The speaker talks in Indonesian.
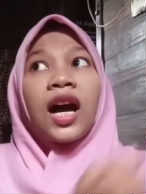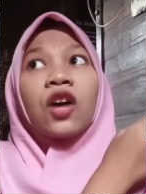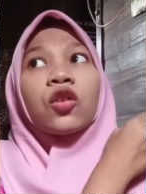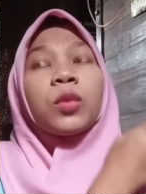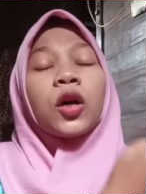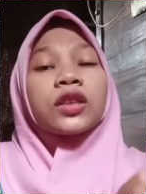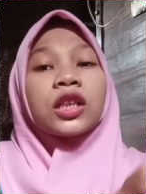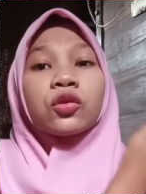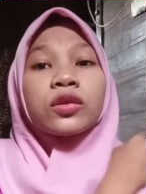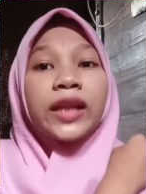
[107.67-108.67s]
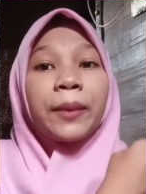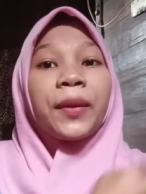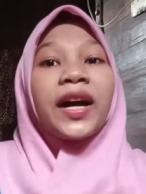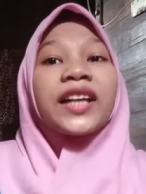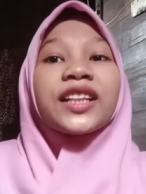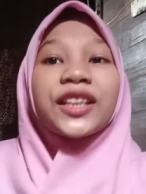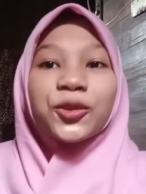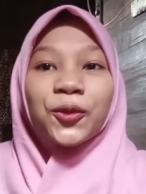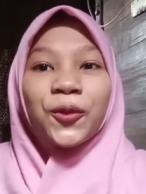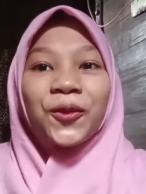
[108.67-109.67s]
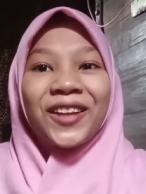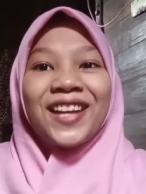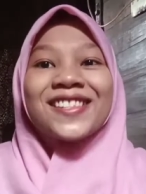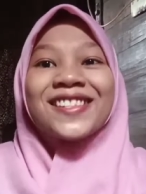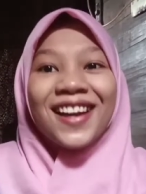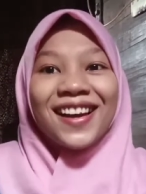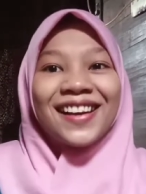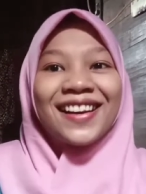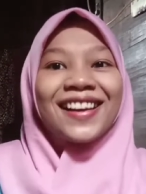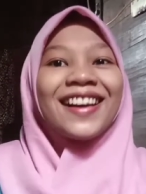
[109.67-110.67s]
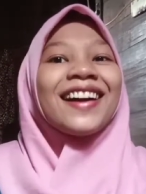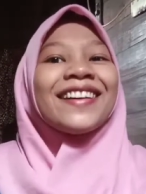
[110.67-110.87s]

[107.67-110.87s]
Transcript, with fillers: aku bawanya itu selempangan gitu tasnya